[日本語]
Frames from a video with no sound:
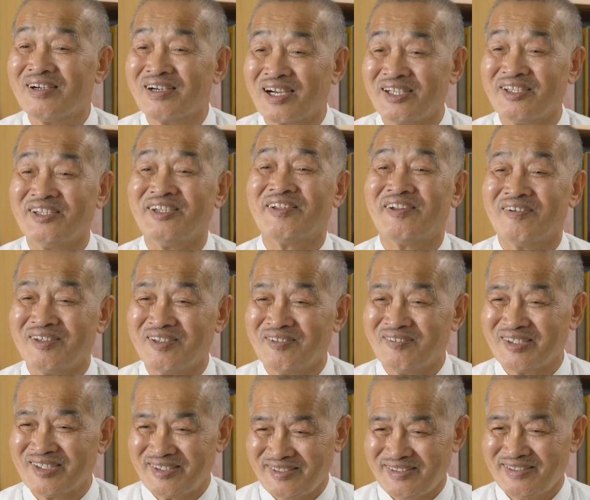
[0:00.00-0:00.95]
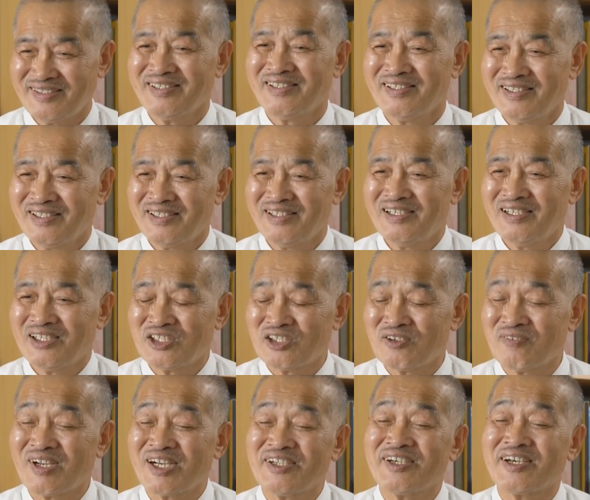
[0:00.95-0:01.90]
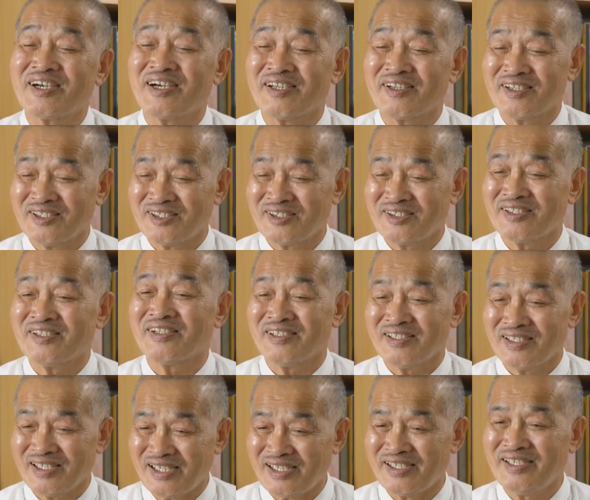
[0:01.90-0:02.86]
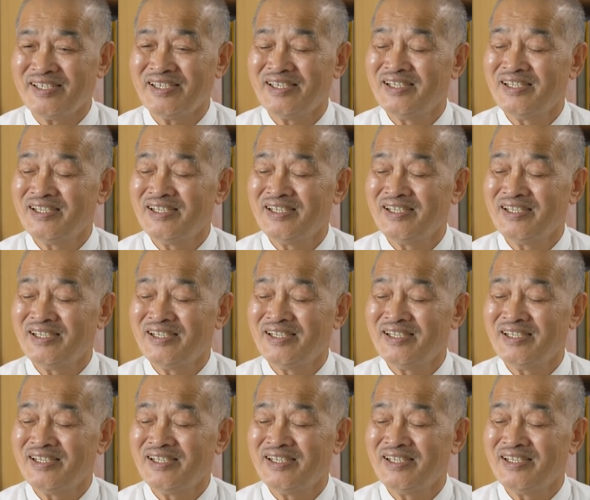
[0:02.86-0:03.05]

感じております素晴らしい方です、はい、